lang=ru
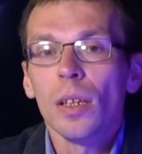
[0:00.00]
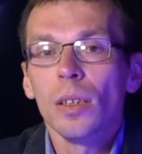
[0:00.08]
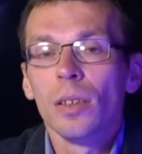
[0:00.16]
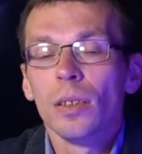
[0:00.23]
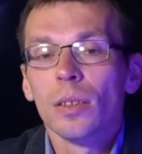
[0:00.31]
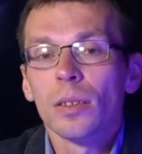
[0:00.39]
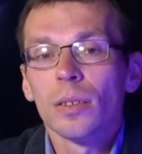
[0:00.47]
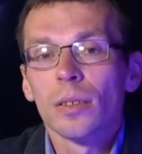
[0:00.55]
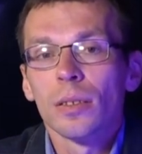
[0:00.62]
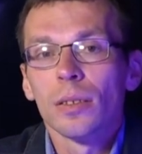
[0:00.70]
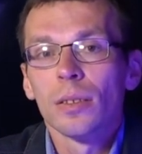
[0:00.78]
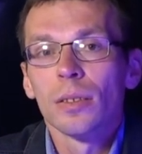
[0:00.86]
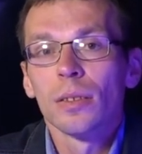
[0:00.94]
И
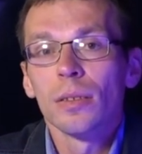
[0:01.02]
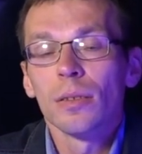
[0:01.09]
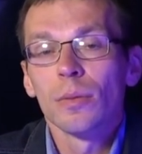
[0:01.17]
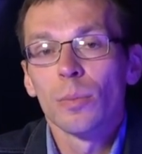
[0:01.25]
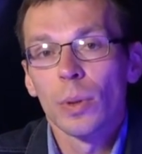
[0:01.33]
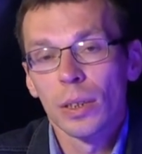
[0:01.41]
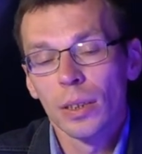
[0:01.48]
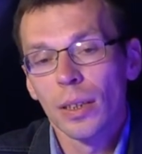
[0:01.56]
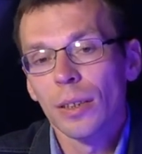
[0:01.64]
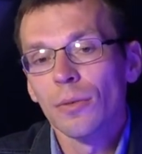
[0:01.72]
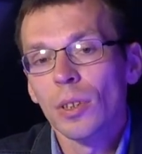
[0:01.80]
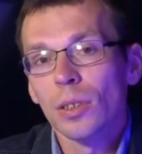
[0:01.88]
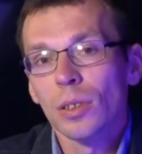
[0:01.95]
э, по этой
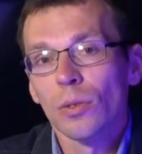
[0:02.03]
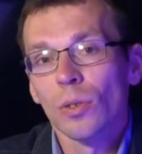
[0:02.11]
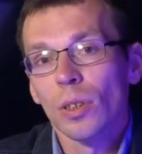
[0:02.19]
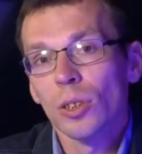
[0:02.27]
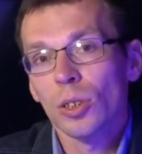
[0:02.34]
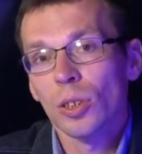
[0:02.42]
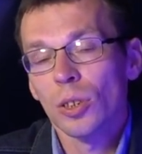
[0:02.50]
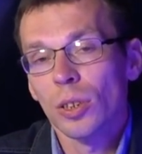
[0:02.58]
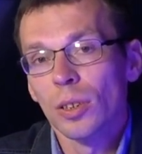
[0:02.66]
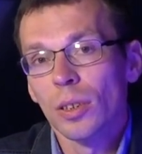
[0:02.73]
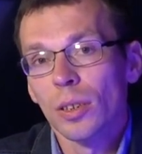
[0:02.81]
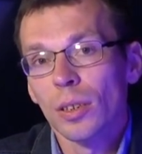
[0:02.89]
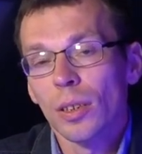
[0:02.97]
конвенции он, конечно же,
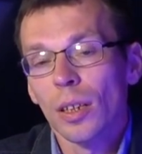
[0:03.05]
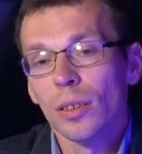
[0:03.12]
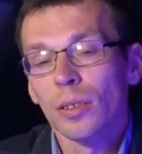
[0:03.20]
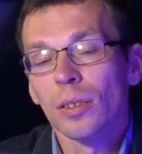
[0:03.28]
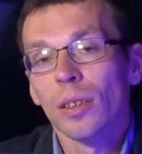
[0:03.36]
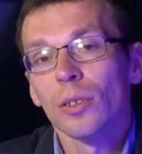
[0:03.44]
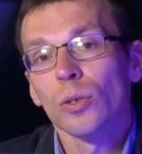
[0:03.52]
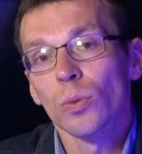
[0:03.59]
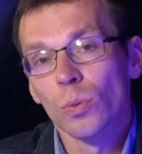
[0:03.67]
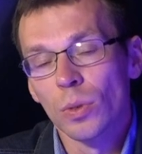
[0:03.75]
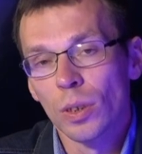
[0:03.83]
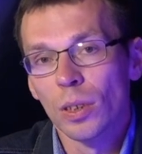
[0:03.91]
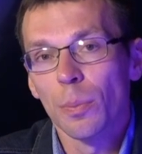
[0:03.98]
не, не
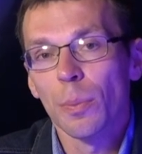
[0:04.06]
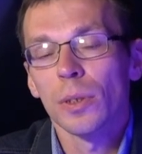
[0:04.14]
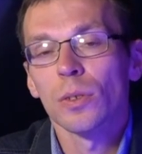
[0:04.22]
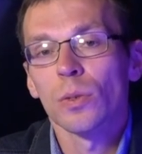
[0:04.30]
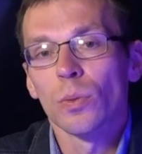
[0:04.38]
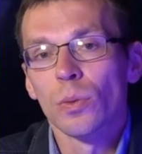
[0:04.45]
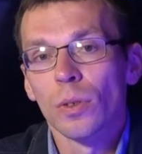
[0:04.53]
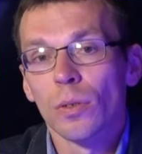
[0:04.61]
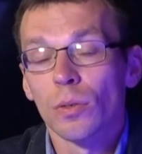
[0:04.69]
осудный, не подсудный.